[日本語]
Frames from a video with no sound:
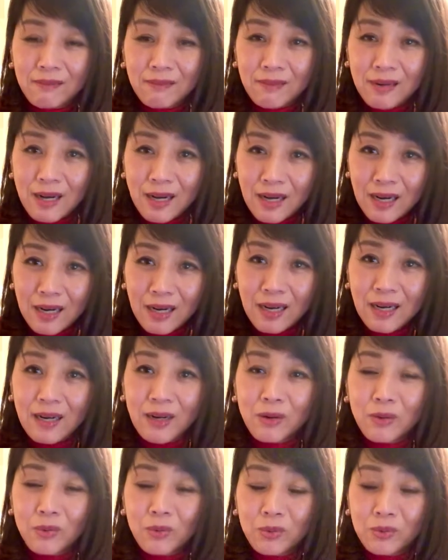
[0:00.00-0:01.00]
は
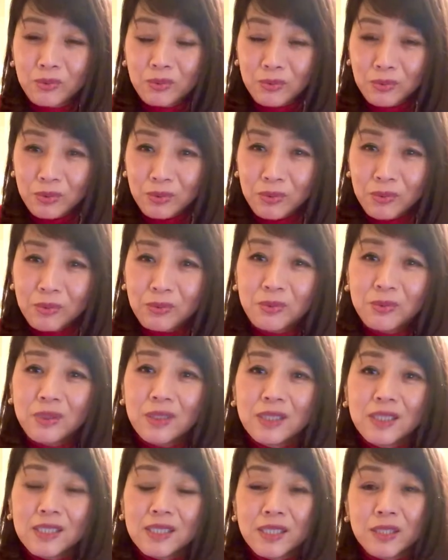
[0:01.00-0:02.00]
本当に本当
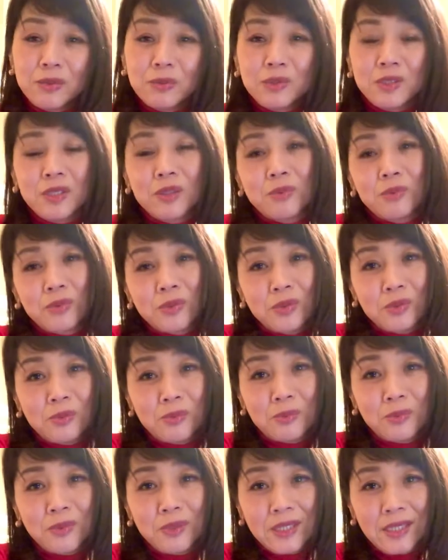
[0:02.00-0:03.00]
に私気をつけてほしい
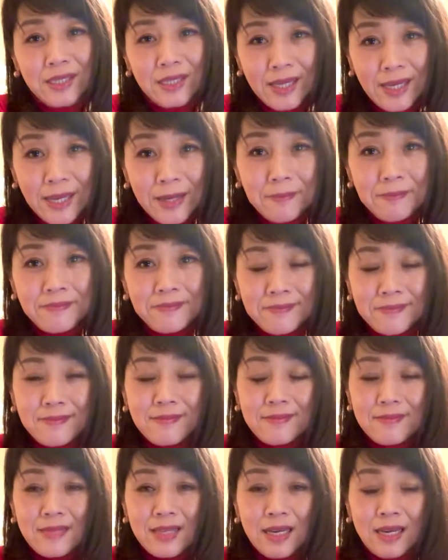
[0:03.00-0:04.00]
と思ってて
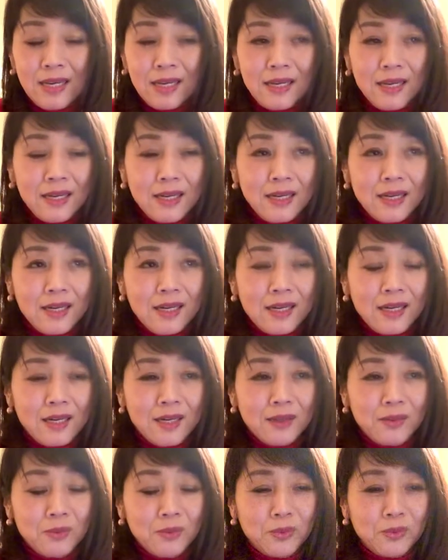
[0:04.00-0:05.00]

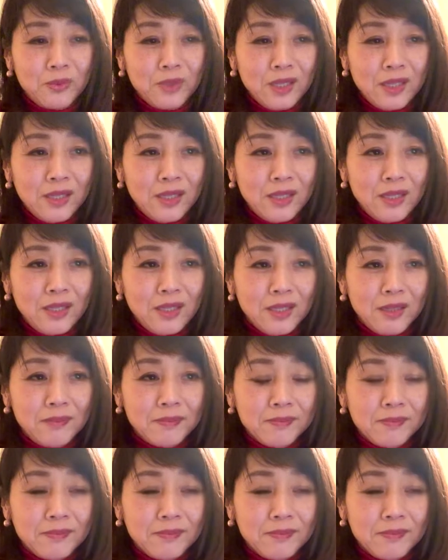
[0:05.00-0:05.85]
あのね